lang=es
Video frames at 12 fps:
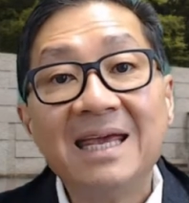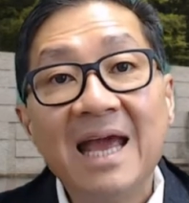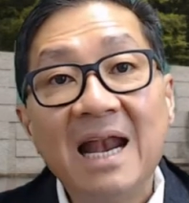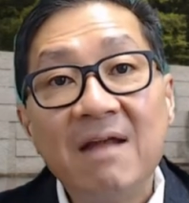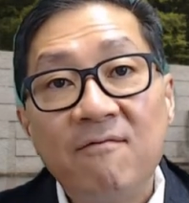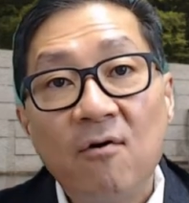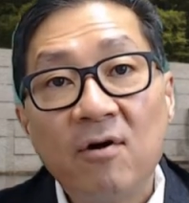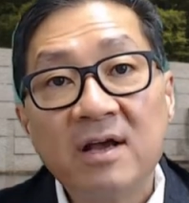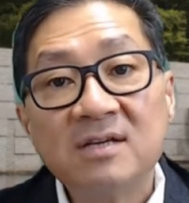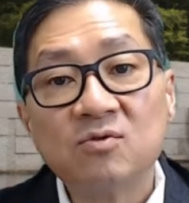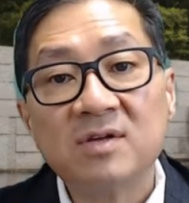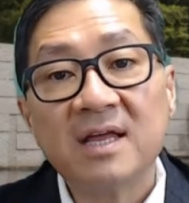Aquí el
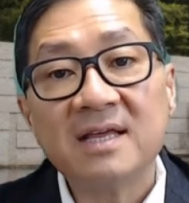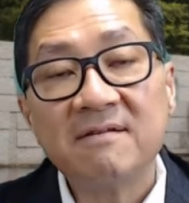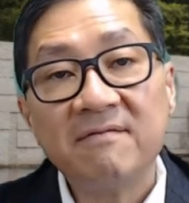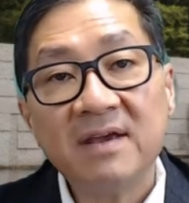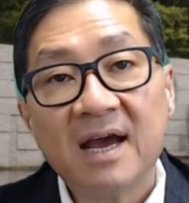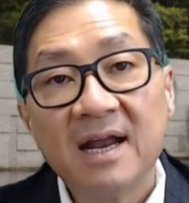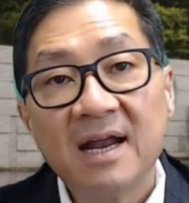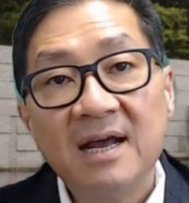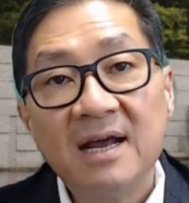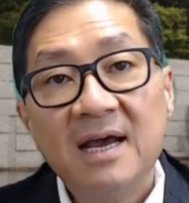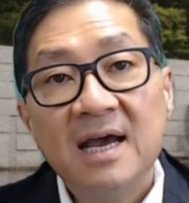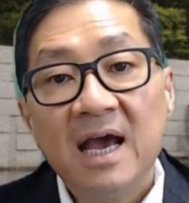enfoque, si ustedes se
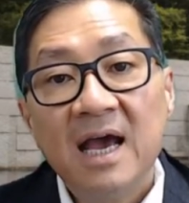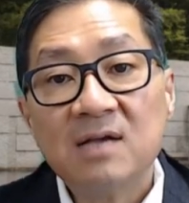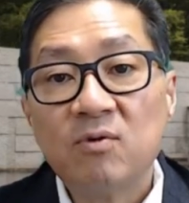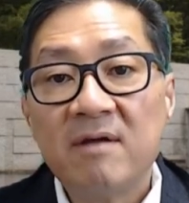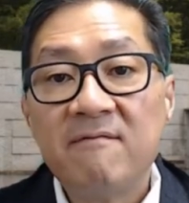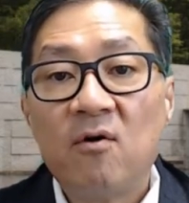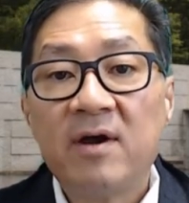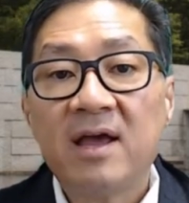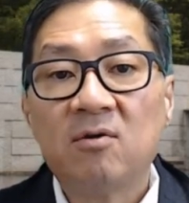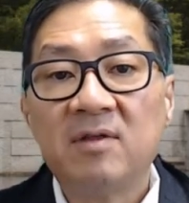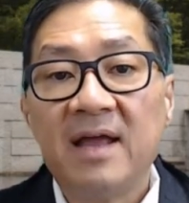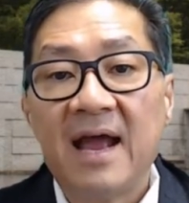fijan, es un
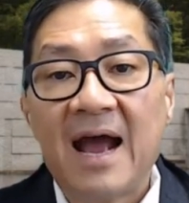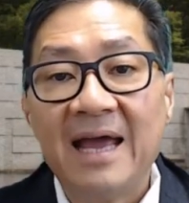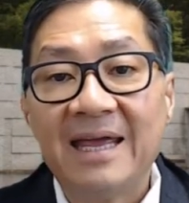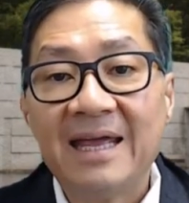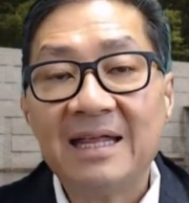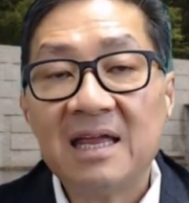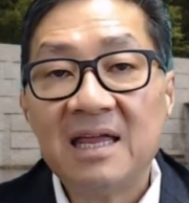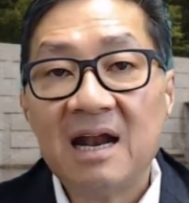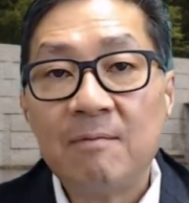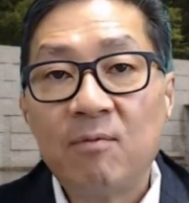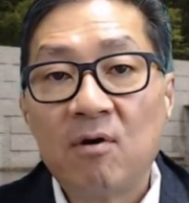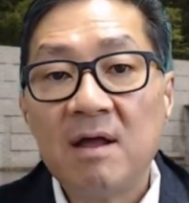enfoque donde hay que
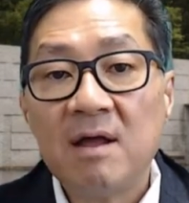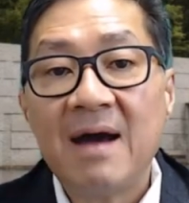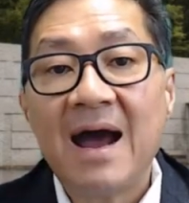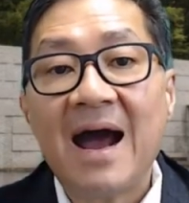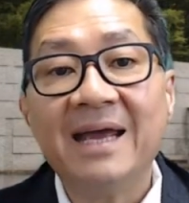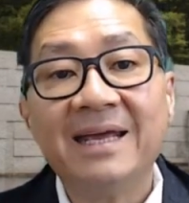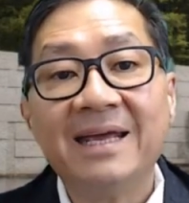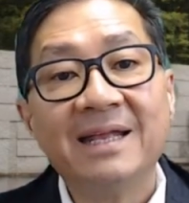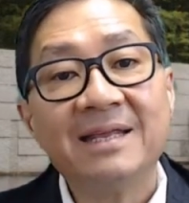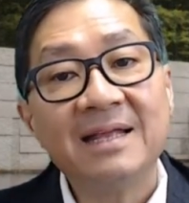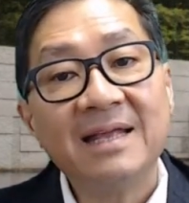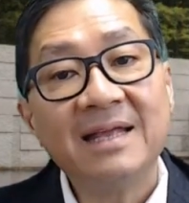entender el problema, hay que
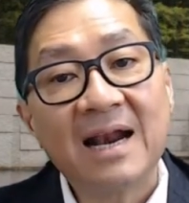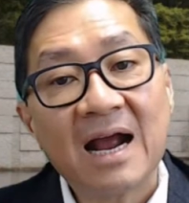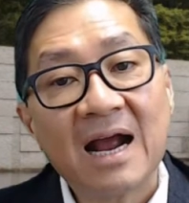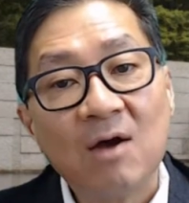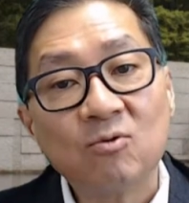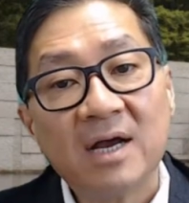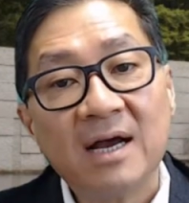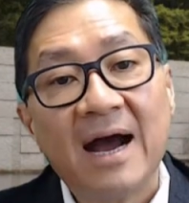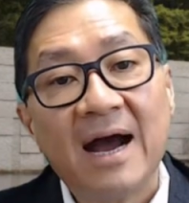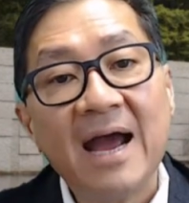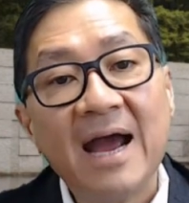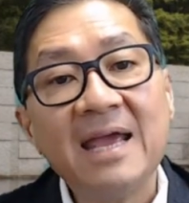entender la
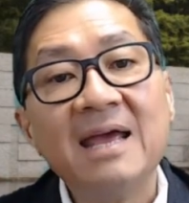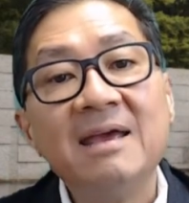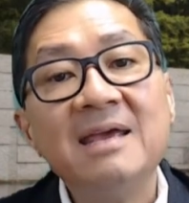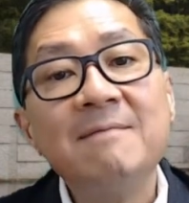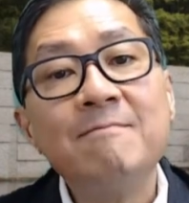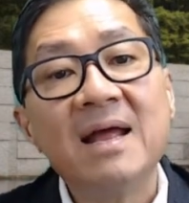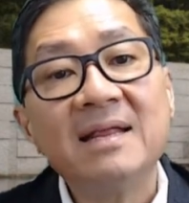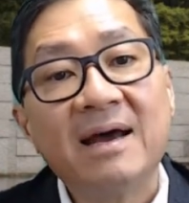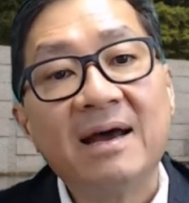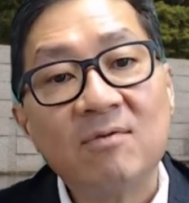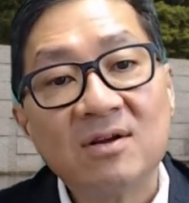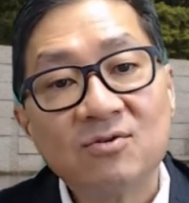causa, hay que
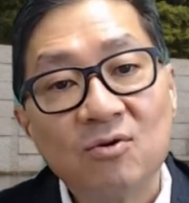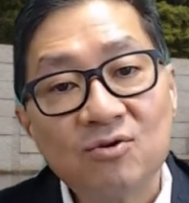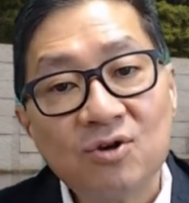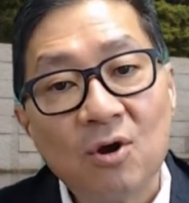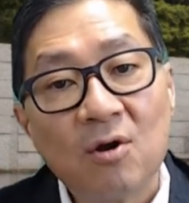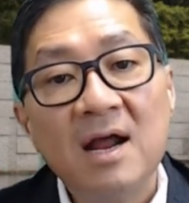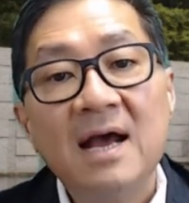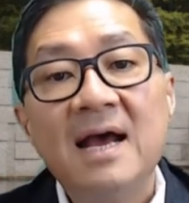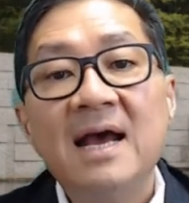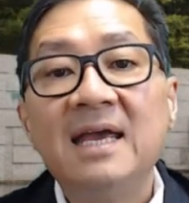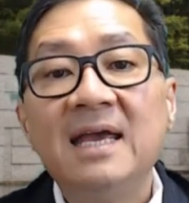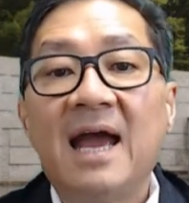implantar una solución
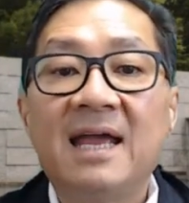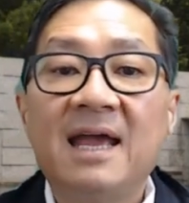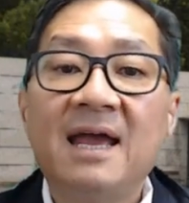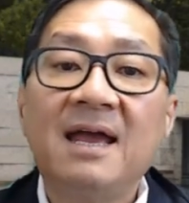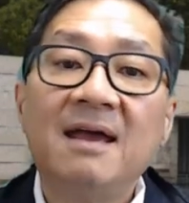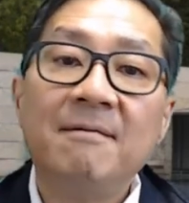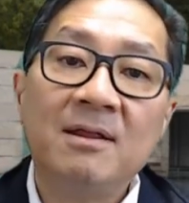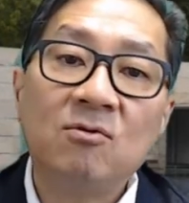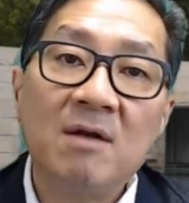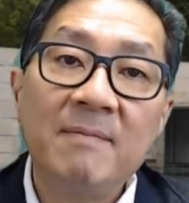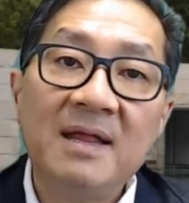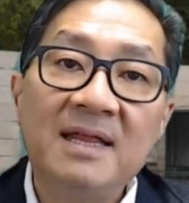y hay que
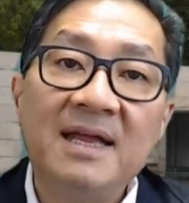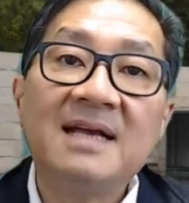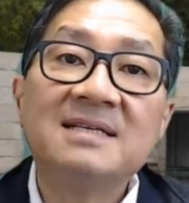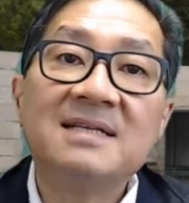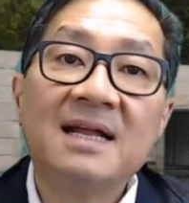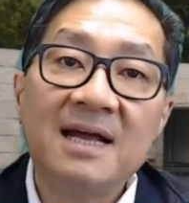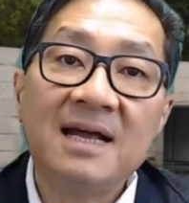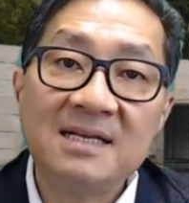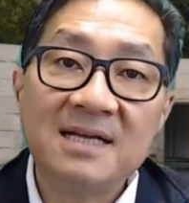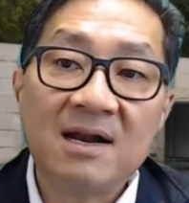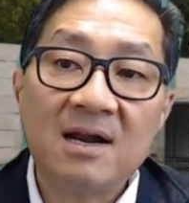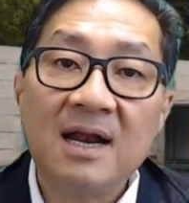eventualmente
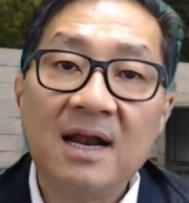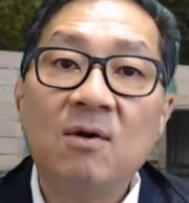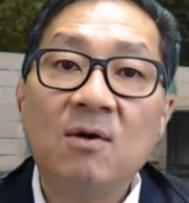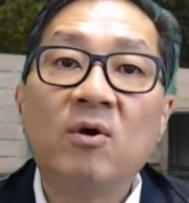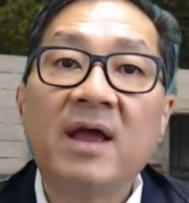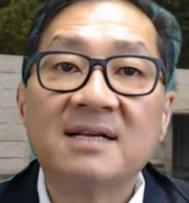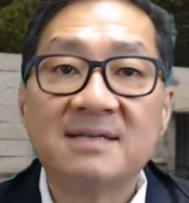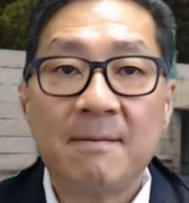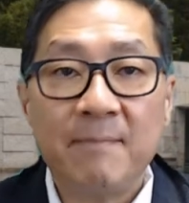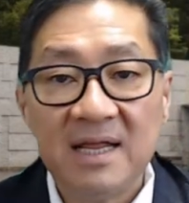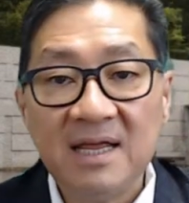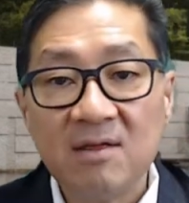estandarizar lo que has
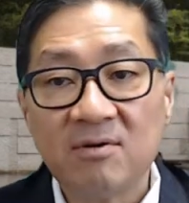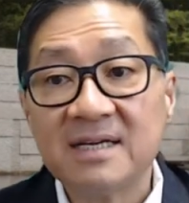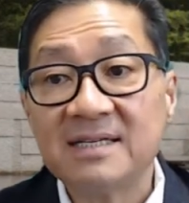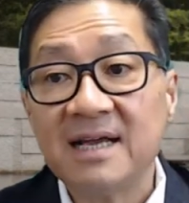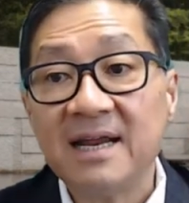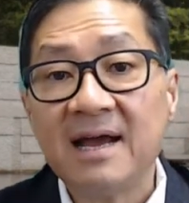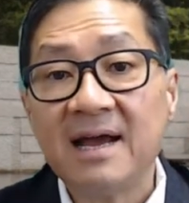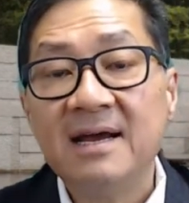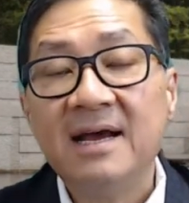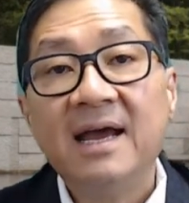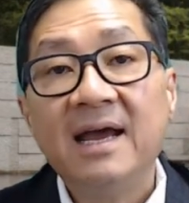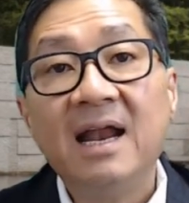aprendido. Este
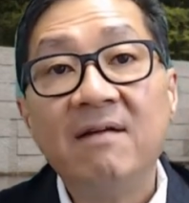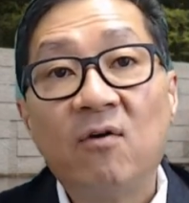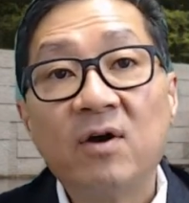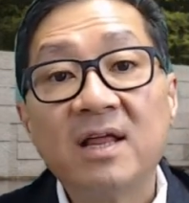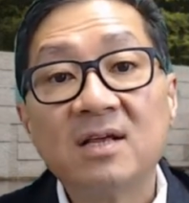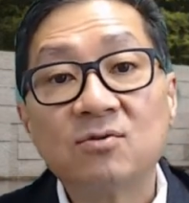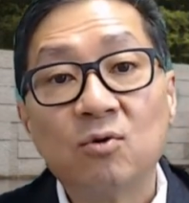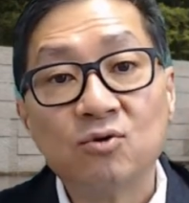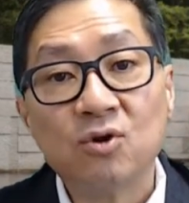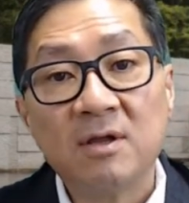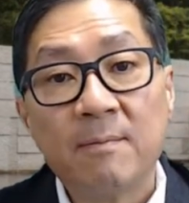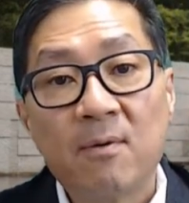sería el enfoque de
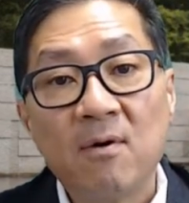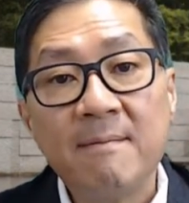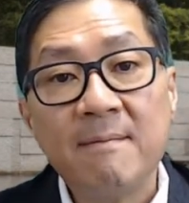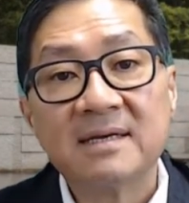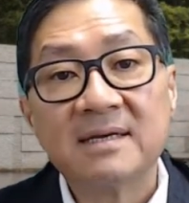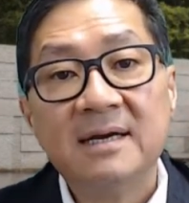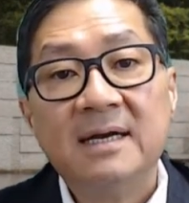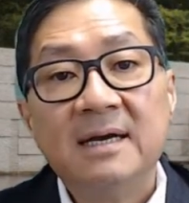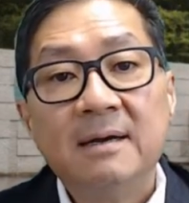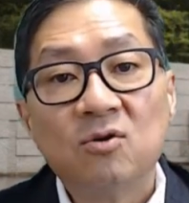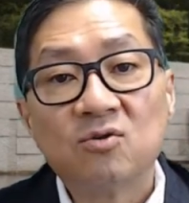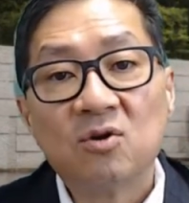solución de problemas.
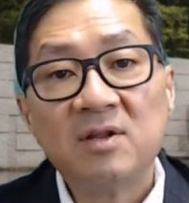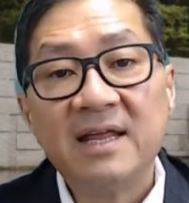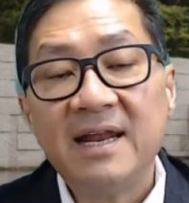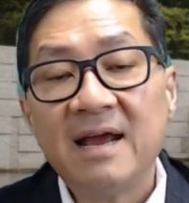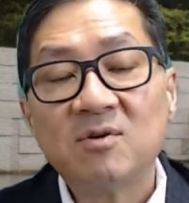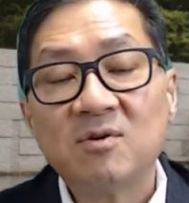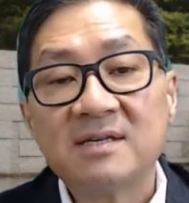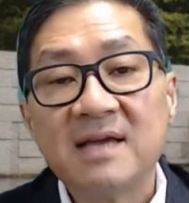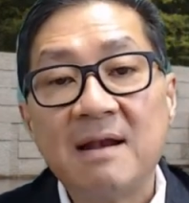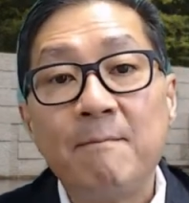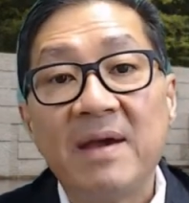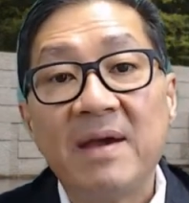Nosotros diríamos es
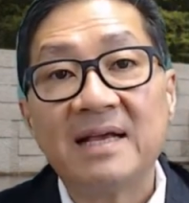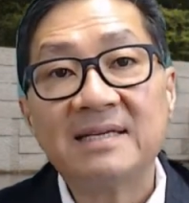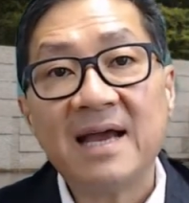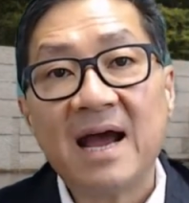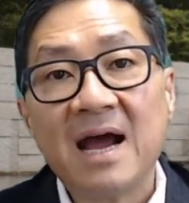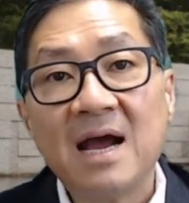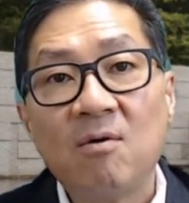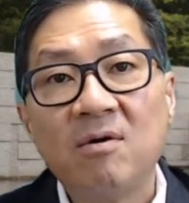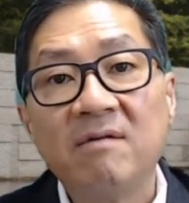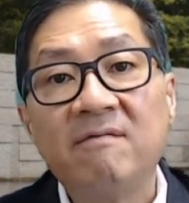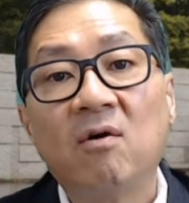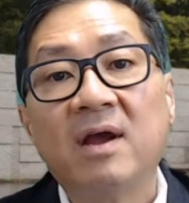el PDCA
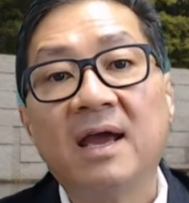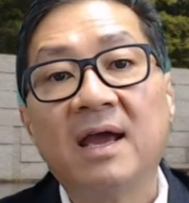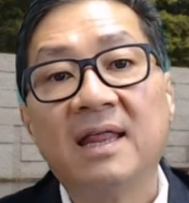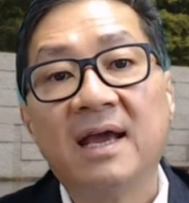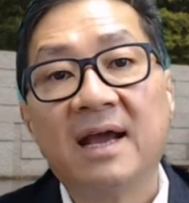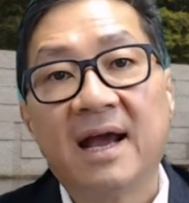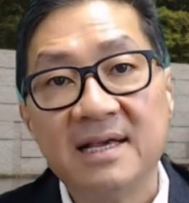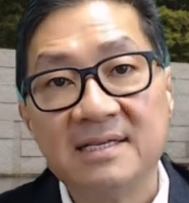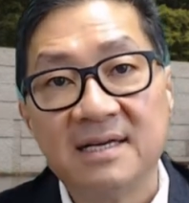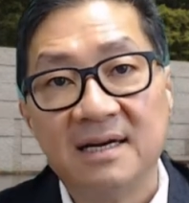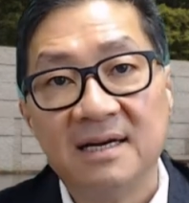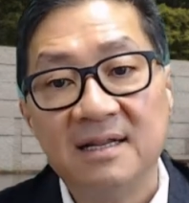con enfoque de
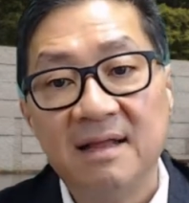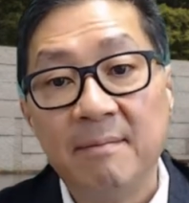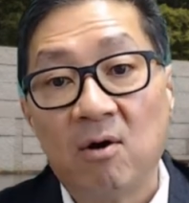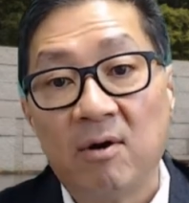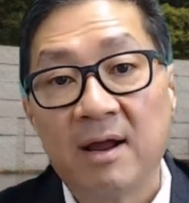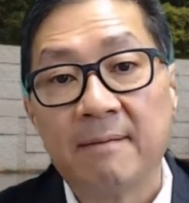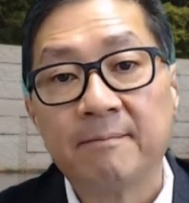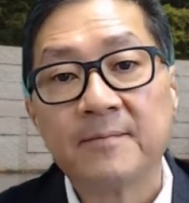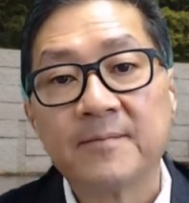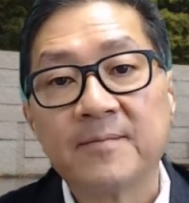Kaizen, de mejora.